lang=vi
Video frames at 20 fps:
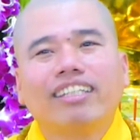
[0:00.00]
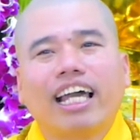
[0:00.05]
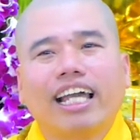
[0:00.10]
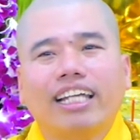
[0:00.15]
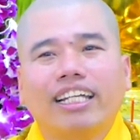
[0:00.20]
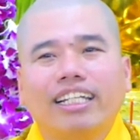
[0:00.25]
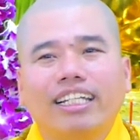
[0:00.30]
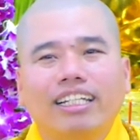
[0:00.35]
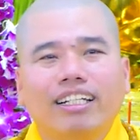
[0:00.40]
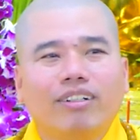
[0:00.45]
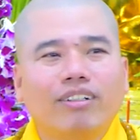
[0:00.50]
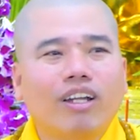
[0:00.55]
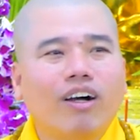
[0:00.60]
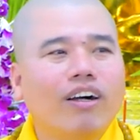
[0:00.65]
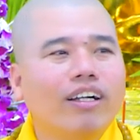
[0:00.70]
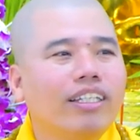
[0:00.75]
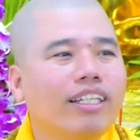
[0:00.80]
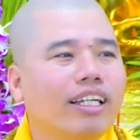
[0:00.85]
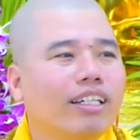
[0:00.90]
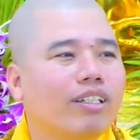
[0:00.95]
thưa thầy, hồi
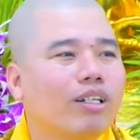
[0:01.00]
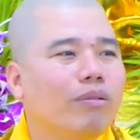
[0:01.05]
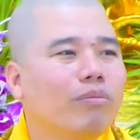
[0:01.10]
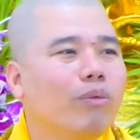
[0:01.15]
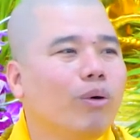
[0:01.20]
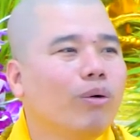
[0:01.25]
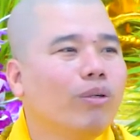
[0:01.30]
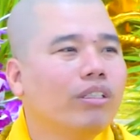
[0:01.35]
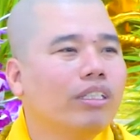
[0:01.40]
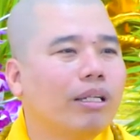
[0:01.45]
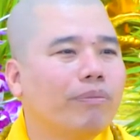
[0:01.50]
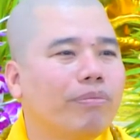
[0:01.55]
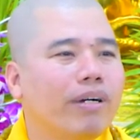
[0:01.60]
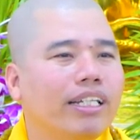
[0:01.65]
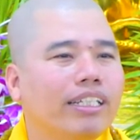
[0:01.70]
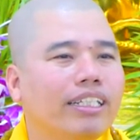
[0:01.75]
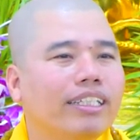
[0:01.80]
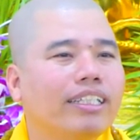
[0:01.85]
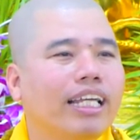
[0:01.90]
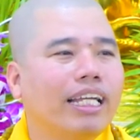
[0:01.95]
đó giờ con muốn chụp
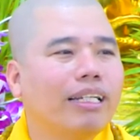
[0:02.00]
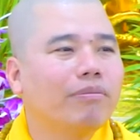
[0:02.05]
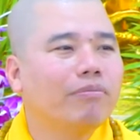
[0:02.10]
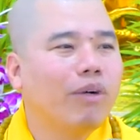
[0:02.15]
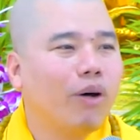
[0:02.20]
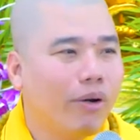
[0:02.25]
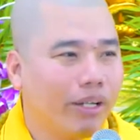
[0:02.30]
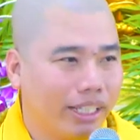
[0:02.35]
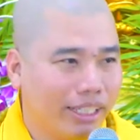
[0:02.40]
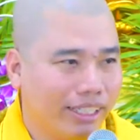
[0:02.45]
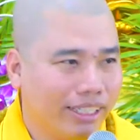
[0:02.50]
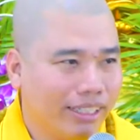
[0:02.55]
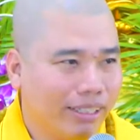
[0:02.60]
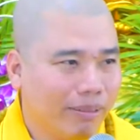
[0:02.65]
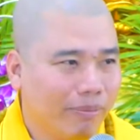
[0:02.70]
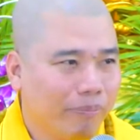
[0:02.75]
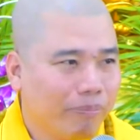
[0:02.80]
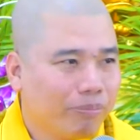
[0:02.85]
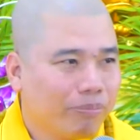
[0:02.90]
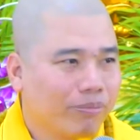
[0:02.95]
hình với thầy thằng Boy
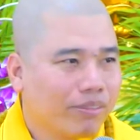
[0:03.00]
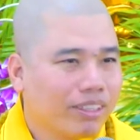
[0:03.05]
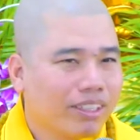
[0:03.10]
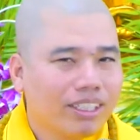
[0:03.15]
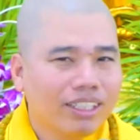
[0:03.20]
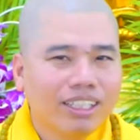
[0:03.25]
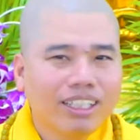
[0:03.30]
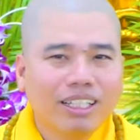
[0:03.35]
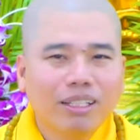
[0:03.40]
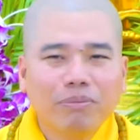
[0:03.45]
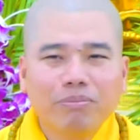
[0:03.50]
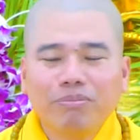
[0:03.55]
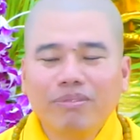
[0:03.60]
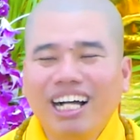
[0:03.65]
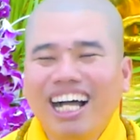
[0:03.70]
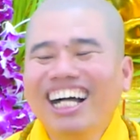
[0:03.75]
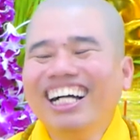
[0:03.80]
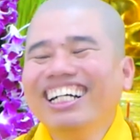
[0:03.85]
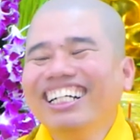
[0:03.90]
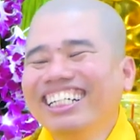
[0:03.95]

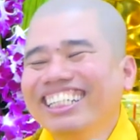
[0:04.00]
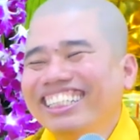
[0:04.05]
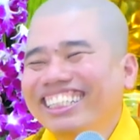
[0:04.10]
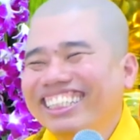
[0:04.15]
mà